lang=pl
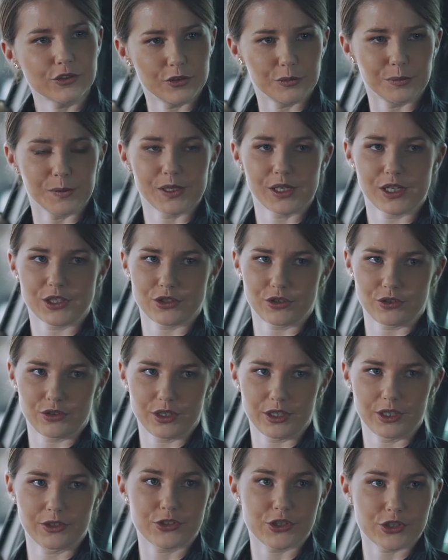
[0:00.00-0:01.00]
wymieniać
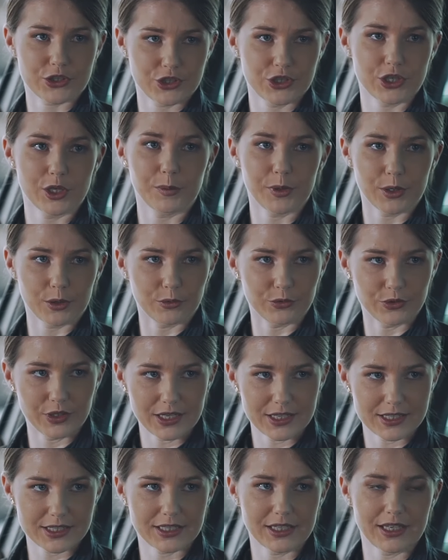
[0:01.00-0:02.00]
olej w skrzyni biegów
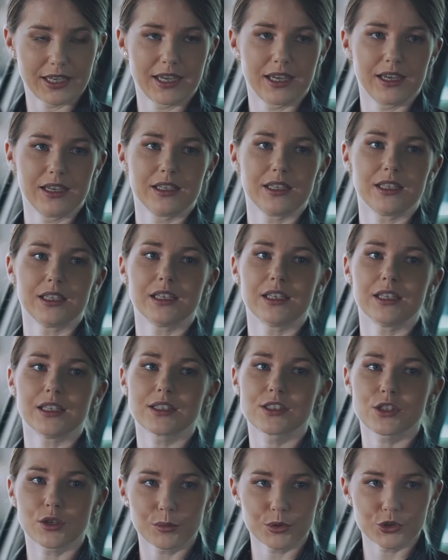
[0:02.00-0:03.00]
DSG i
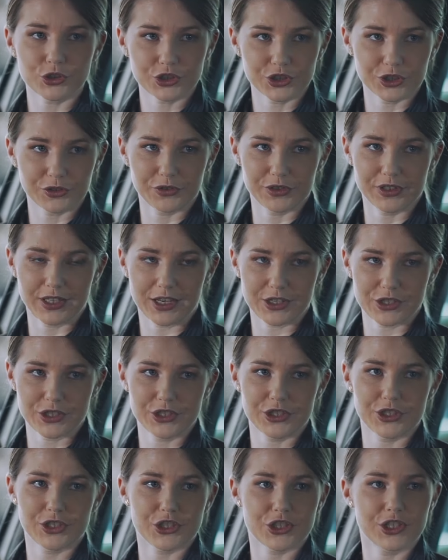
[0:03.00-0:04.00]
co może się
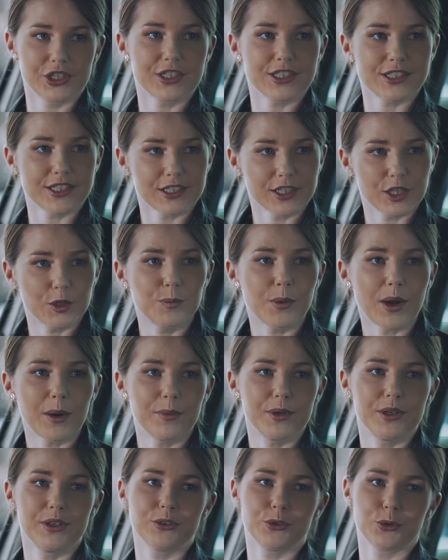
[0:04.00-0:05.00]
wydarzyć, jeżeli
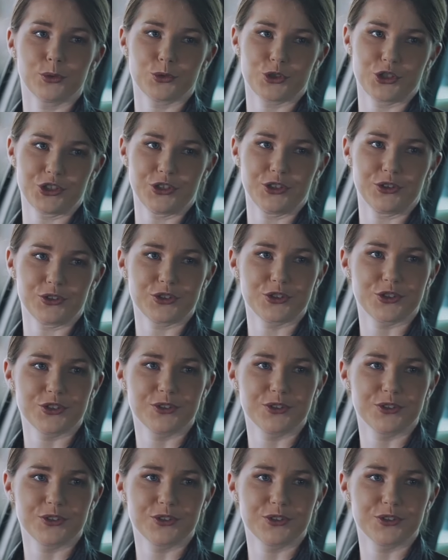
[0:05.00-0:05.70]
zaniedbamy tą czynność?